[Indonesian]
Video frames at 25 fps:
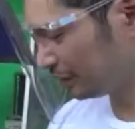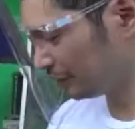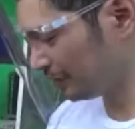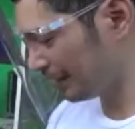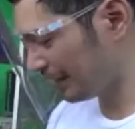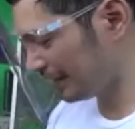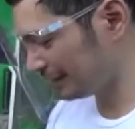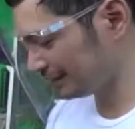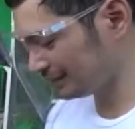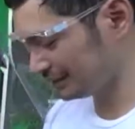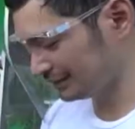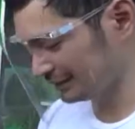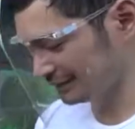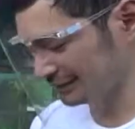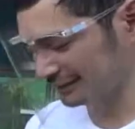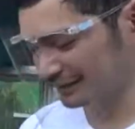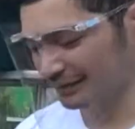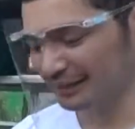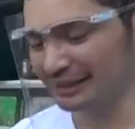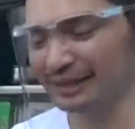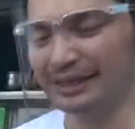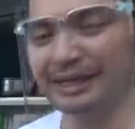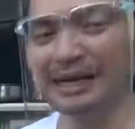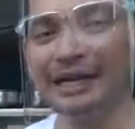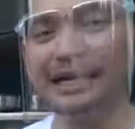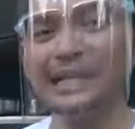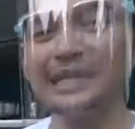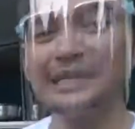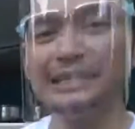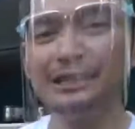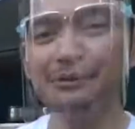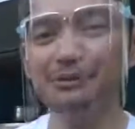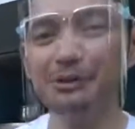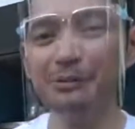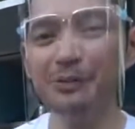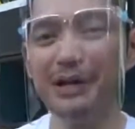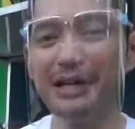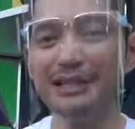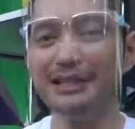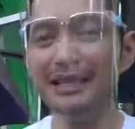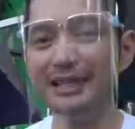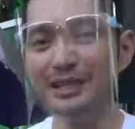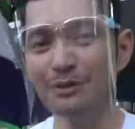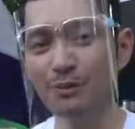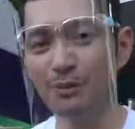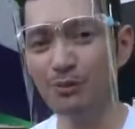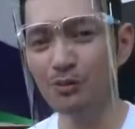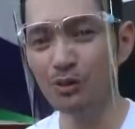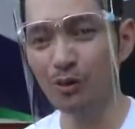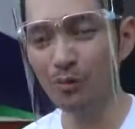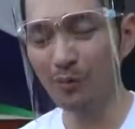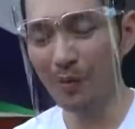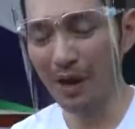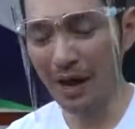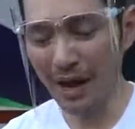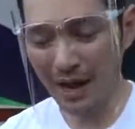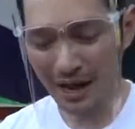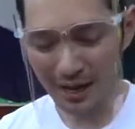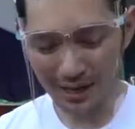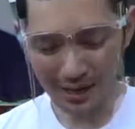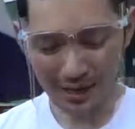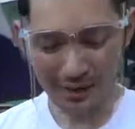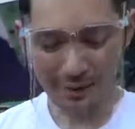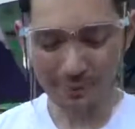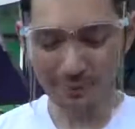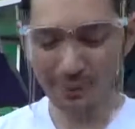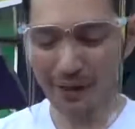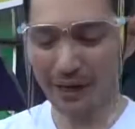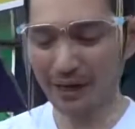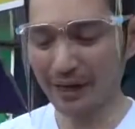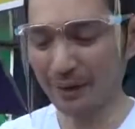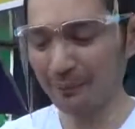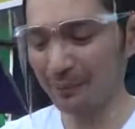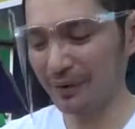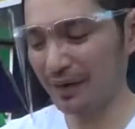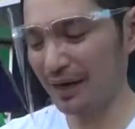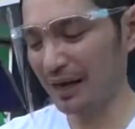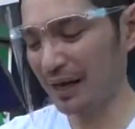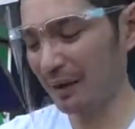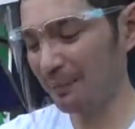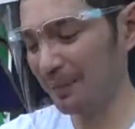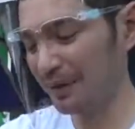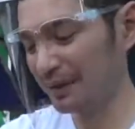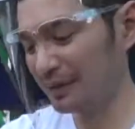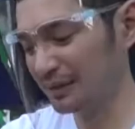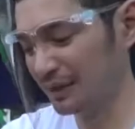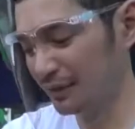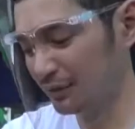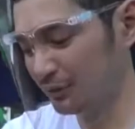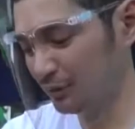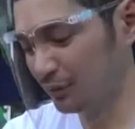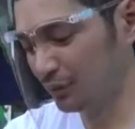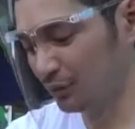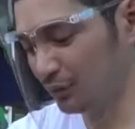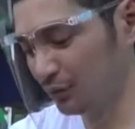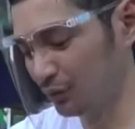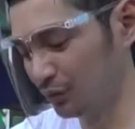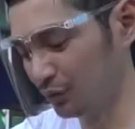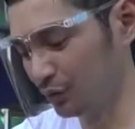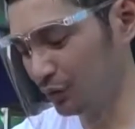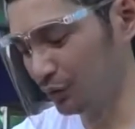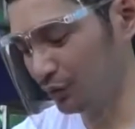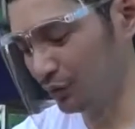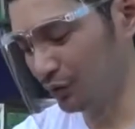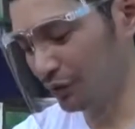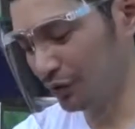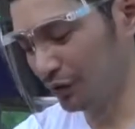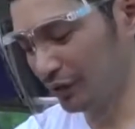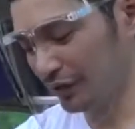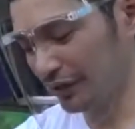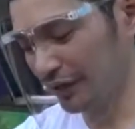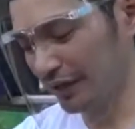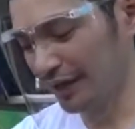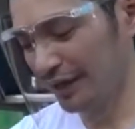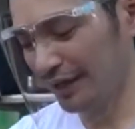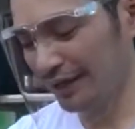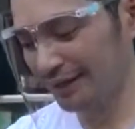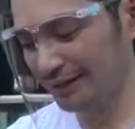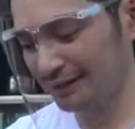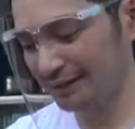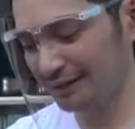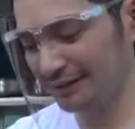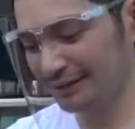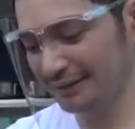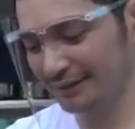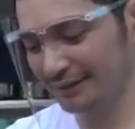you mas seperti biasa sebelum coba, pakai perlengkapan kita dulu. Oke okay, guys.